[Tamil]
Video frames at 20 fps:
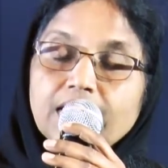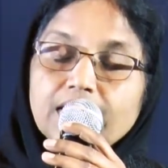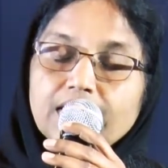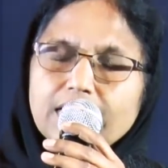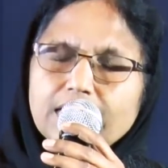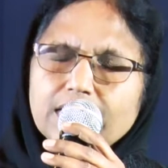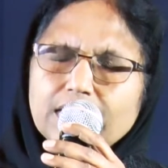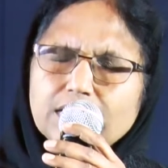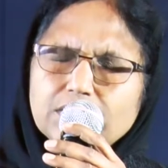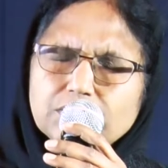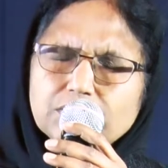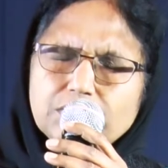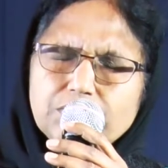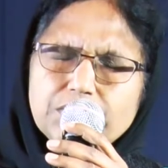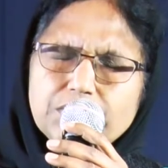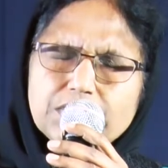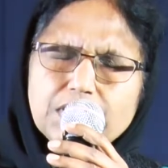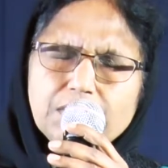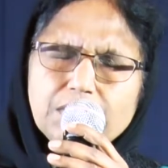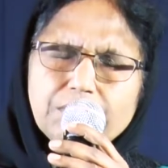நீர் எங்களுக்கு உதவி
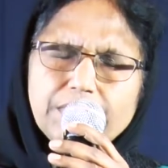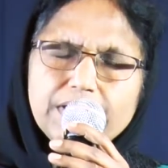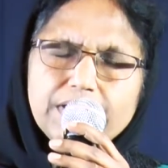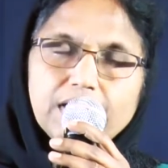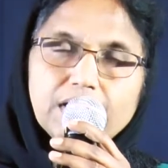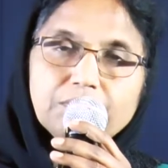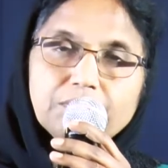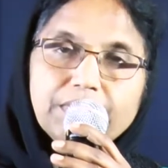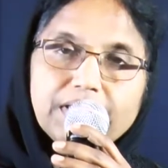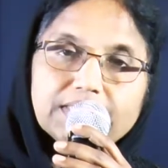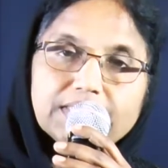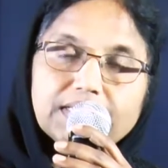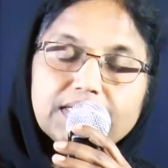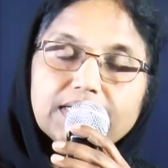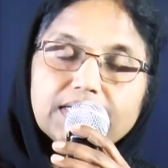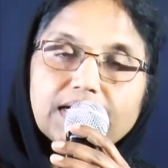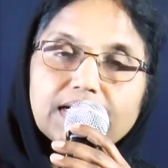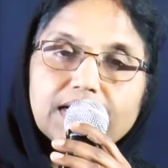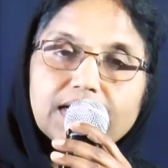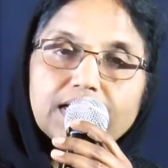செய்யும்படியாக உடைய
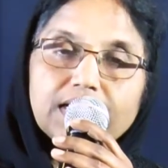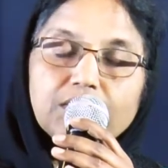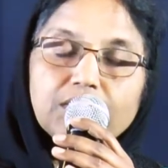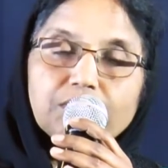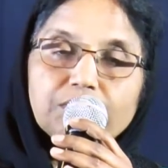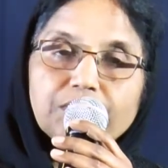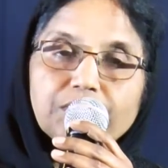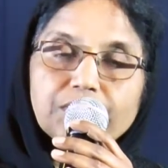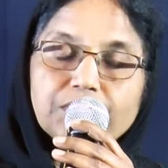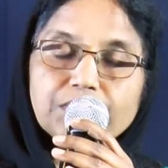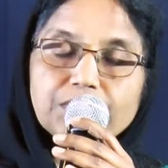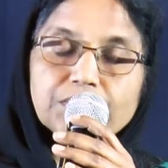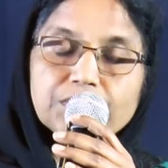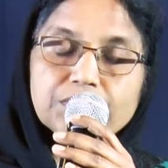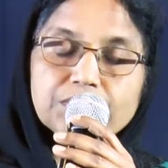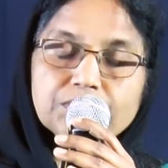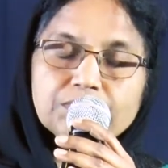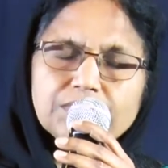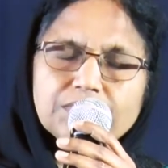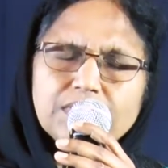திருக்கரங்களில் ஒப்பு
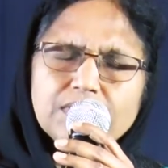கொடுக்கிறோம்